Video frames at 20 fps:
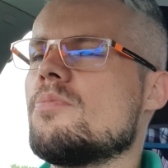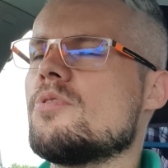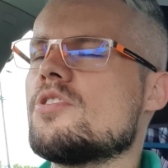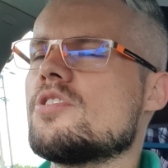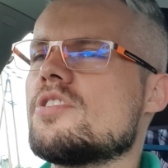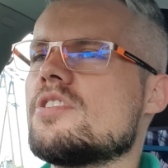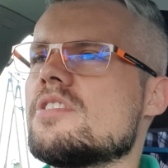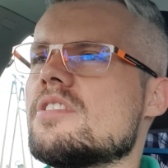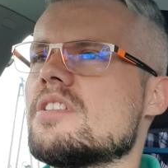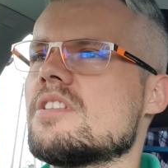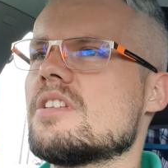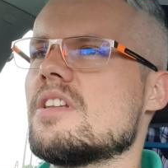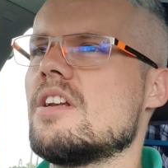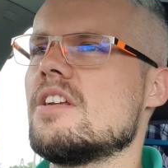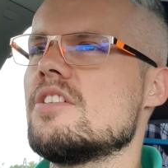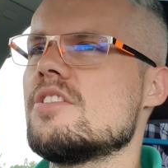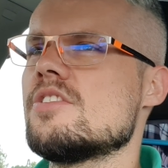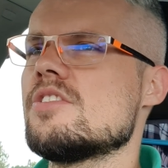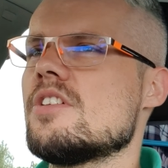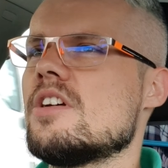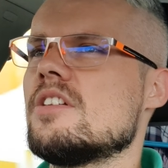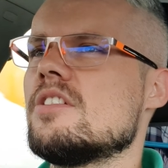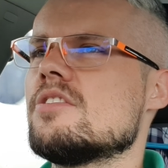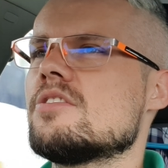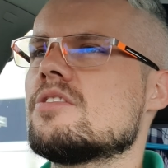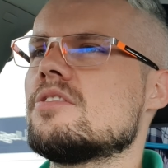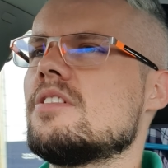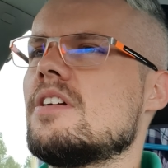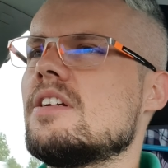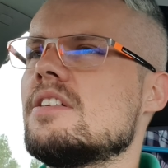może się zetknęliście i
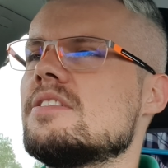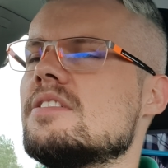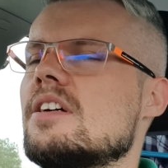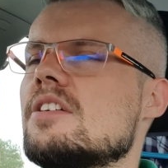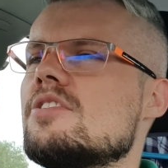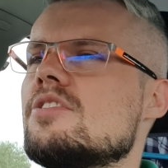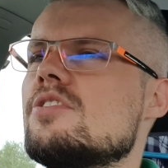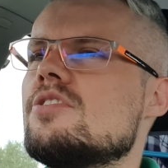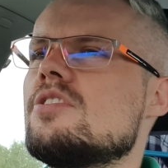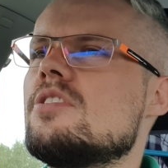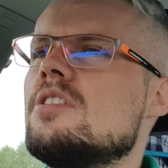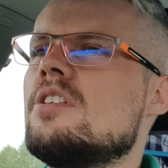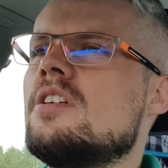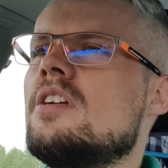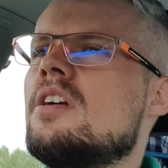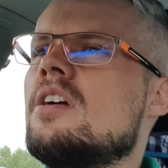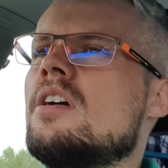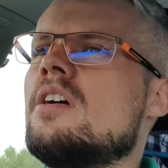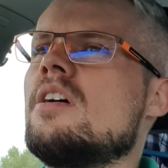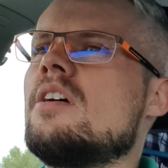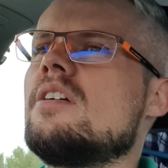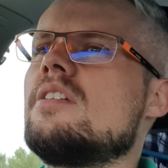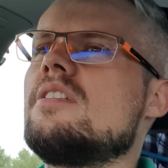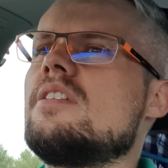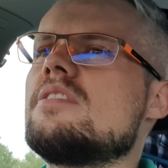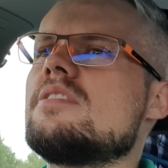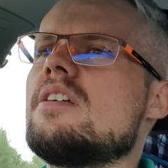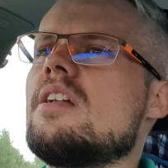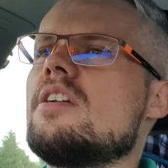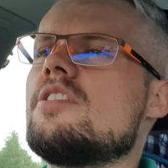doskonale znacie, czyli
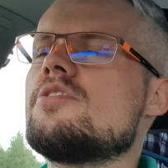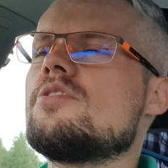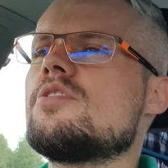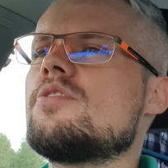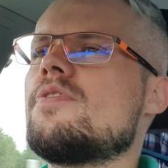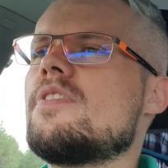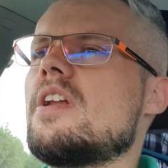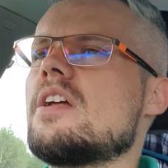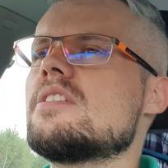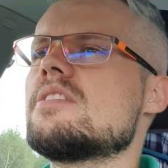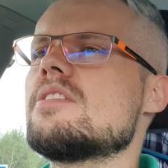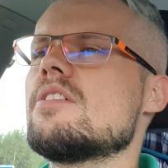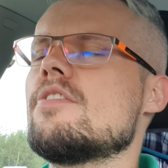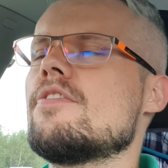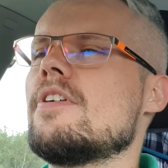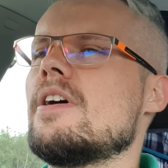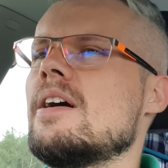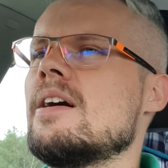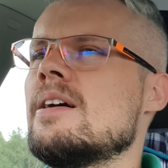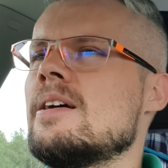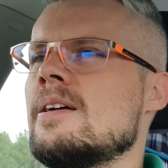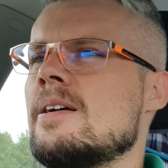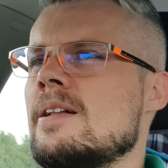niezależność finansowa.